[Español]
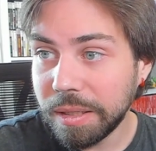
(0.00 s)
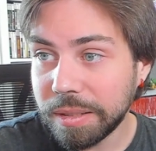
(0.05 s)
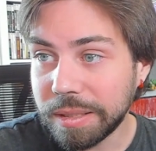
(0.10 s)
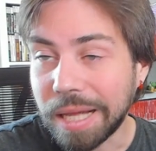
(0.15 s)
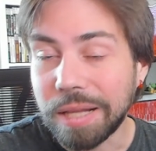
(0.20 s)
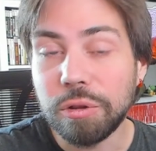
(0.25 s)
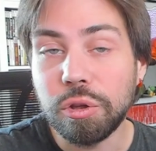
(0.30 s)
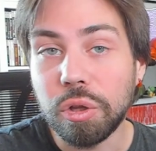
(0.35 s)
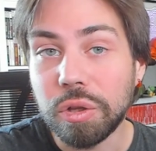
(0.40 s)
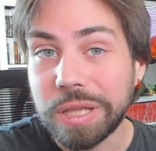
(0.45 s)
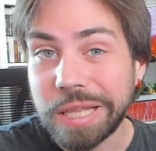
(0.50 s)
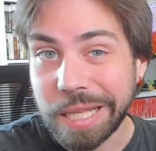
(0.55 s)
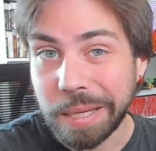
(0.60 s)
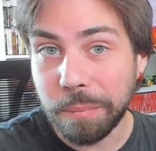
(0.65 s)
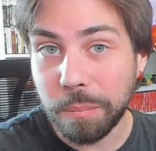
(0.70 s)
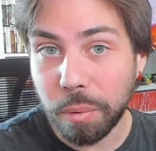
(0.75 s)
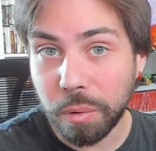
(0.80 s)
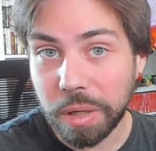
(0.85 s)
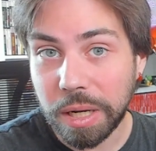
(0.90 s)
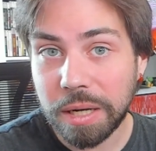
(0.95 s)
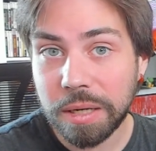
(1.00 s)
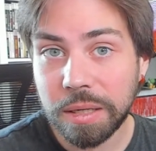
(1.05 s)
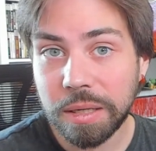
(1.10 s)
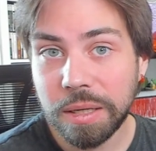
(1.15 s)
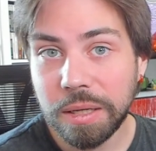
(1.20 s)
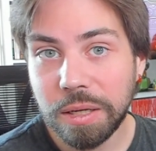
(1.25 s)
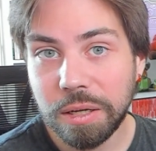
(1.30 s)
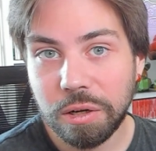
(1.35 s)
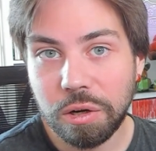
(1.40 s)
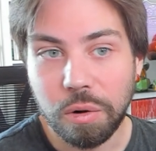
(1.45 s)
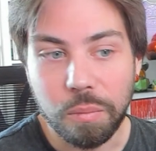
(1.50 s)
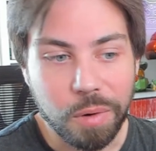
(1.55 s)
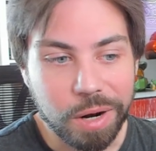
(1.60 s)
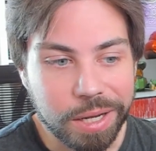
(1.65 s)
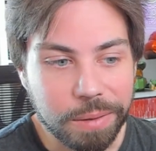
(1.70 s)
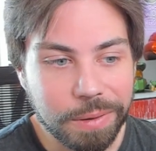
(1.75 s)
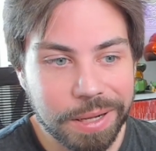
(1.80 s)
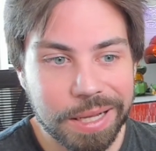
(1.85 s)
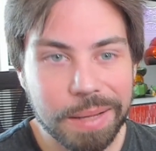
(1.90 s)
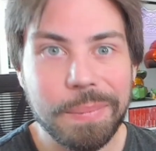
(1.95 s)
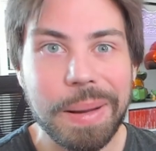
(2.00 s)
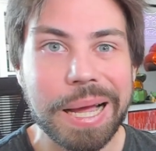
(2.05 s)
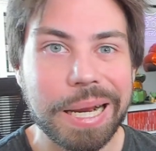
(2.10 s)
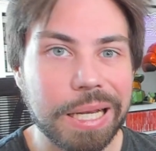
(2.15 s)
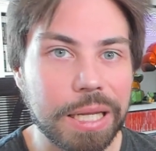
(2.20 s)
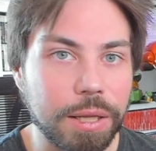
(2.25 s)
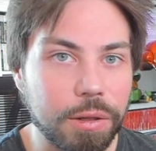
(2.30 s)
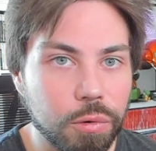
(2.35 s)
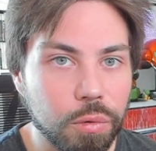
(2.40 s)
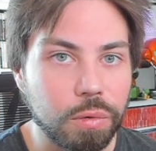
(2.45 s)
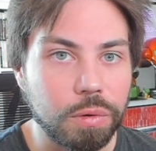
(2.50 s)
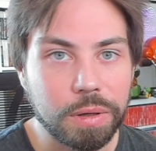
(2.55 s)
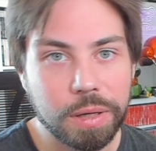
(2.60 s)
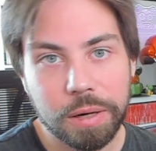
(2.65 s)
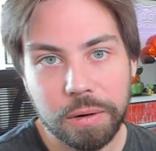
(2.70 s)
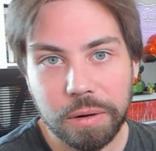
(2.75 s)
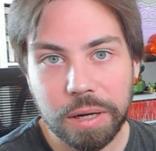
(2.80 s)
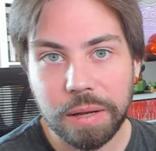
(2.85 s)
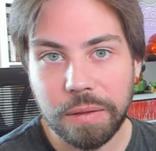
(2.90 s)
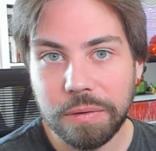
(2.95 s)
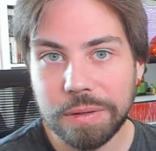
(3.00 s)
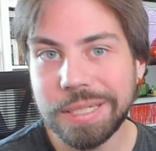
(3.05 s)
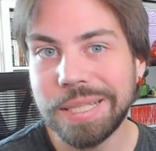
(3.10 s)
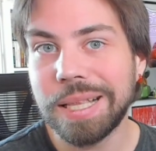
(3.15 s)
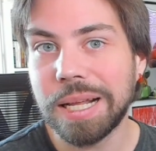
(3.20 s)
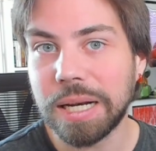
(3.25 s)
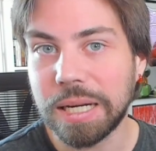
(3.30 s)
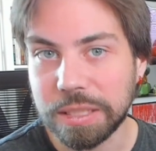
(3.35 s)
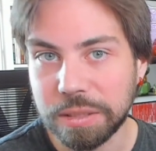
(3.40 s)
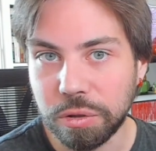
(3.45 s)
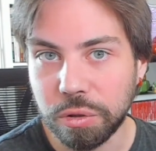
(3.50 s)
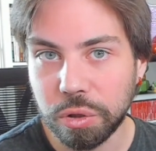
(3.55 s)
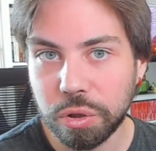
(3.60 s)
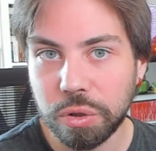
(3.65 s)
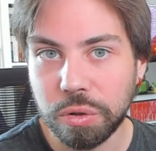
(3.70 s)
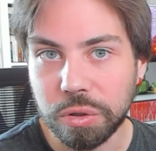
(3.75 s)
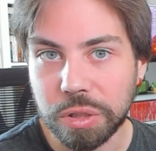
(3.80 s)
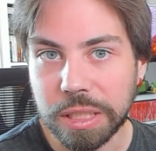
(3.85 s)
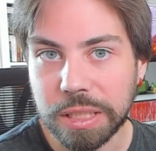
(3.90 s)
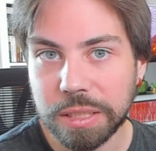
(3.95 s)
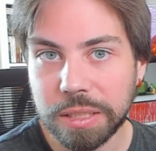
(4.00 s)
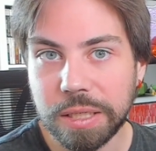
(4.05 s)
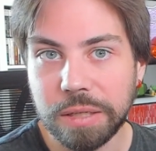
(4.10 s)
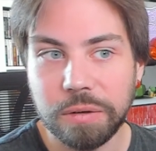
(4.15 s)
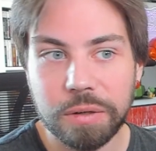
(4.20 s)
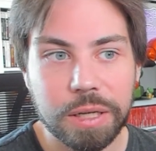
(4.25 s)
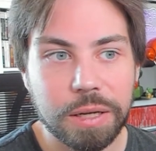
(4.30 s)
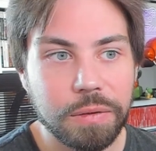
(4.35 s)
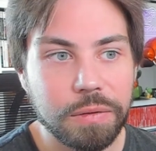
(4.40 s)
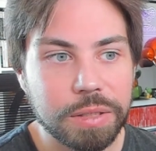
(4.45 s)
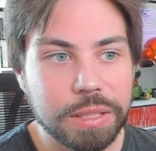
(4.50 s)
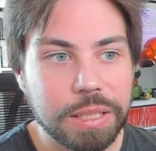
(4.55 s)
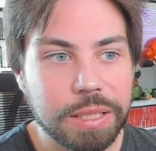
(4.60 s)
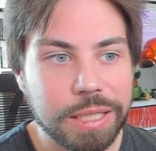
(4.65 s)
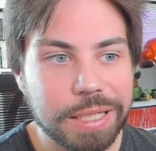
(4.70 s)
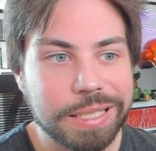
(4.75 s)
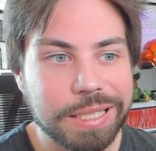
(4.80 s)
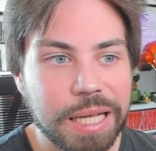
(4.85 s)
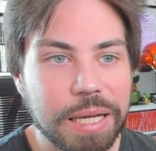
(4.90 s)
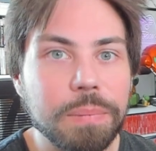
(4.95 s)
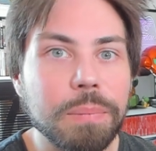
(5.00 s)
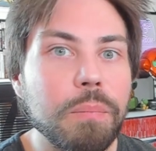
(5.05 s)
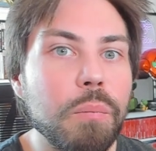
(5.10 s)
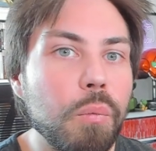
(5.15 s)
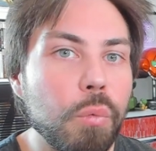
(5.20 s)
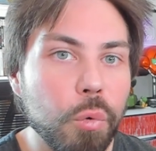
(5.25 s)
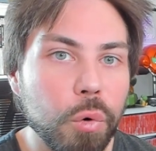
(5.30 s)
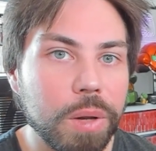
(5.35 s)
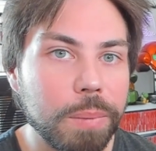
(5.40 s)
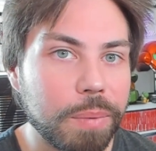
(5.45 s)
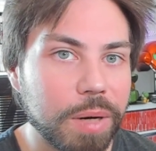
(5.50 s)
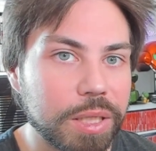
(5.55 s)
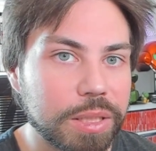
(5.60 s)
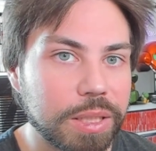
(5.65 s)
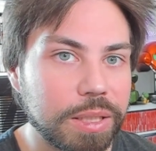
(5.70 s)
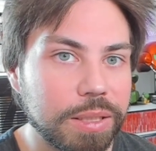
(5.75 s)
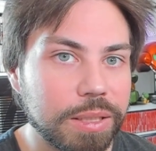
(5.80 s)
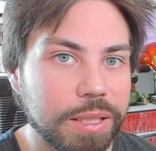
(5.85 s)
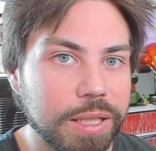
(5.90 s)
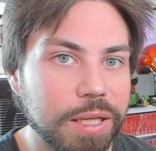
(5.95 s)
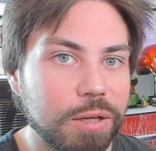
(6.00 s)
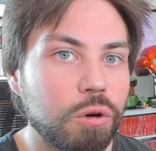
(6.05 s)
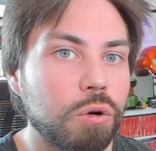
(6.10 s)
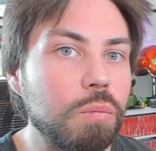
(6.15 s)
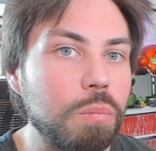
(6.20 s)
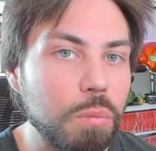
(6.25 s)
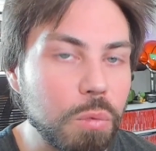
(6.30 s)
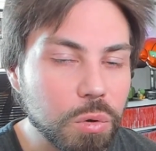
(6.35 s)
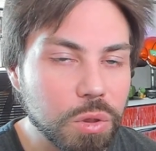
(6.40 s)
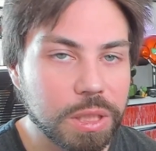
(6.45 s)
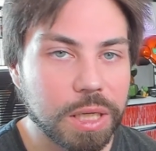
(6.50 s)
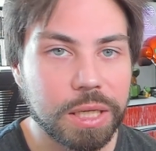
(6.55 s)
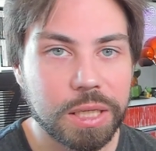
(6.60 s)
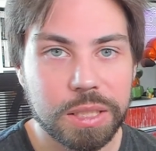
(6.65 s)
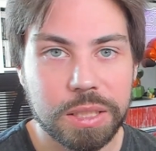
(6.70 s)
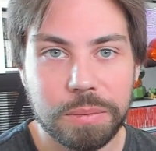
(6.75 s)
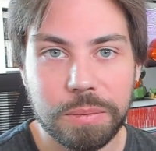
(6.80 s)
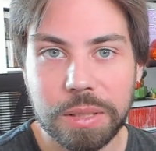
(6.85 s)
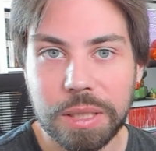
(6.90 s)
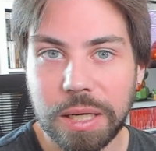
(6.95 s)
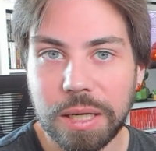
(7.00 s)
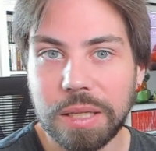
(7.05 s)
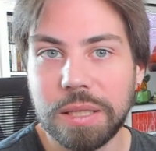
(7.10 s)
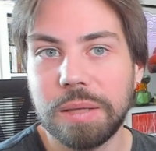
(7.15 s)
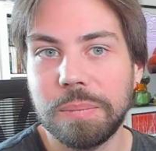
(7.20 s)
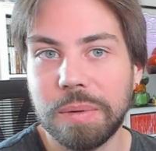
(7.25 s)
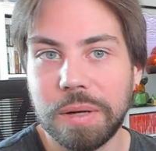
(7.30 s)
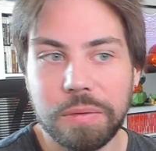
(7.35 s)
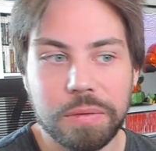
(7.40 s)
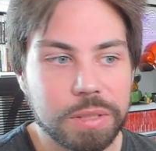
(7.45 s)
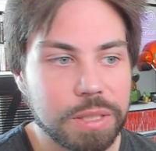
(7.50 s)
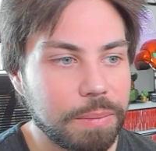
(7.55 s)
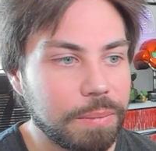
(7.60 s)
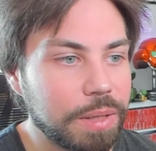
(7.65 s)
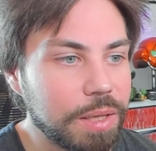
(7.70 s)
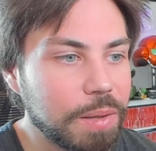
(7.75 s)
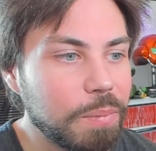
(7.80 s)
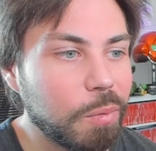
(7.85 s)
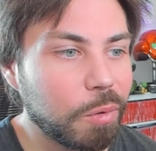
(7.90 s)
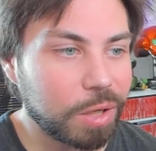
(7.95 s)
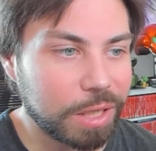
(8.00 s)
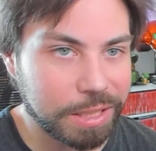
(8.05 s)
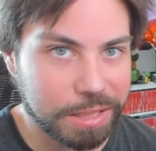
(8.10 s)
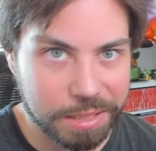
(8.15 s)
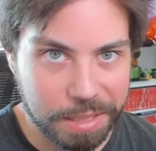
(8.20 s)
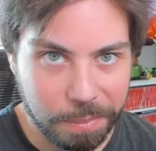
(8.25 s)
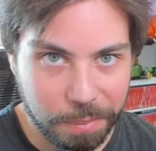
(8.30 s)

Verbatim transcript: tanto temporal como a nivel de magnitud. Creo que necesita las dos cosas. Creo que necesita estar muy presente con mucha agresividad y precisamente porque se